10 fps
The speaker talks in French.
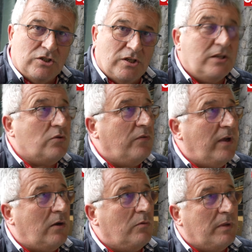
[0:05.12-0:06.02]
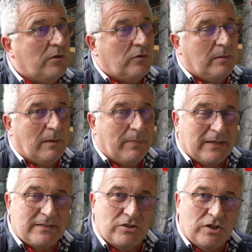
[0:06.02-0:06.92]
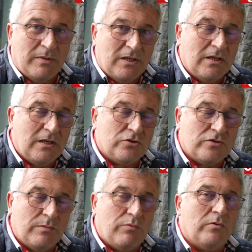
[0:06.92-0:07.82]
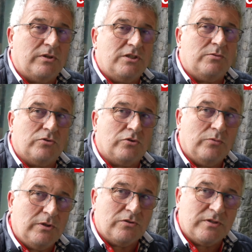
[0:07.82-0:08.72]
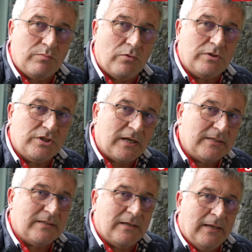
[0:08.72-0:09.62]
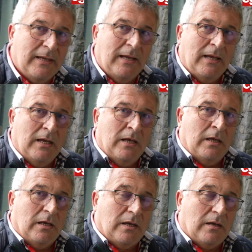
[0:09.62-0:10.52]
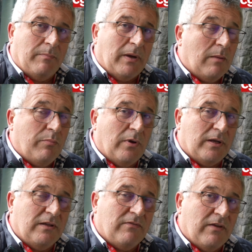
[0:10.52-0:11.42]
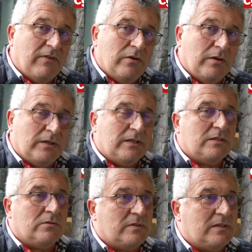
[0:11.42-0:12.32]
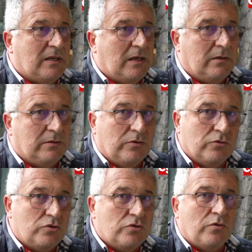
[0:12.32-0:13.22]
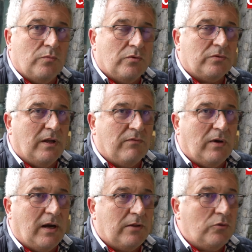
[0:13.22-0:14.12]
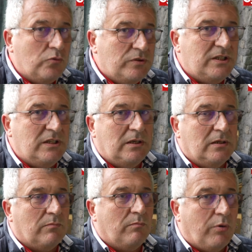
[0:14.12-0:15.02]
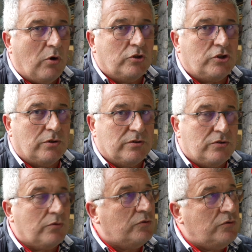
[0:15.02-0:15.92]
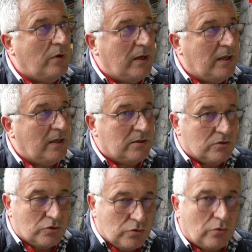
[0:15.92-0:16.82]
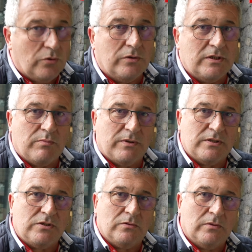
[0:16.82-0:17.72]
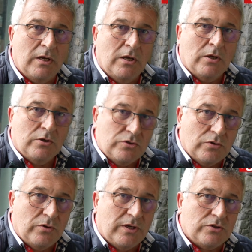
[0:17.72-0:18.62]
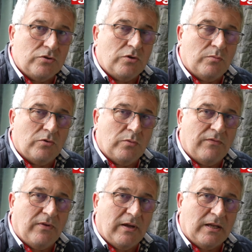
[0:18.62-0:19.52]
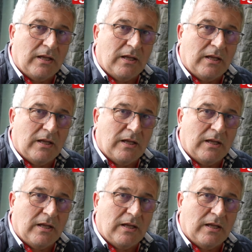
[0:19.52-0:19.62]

Je l'ai découvert, on m'y a donné ma place, j'ai milité et je sais pourquoi j'y suis aujourd'hui et je sais pourquoi j'y reste. Euh, par rapport à des vraies valeurs qui sont celles de justement d'avoir un outil proche, structuré sur le lieu d'exploitation sur lequel justement on doit faire avec les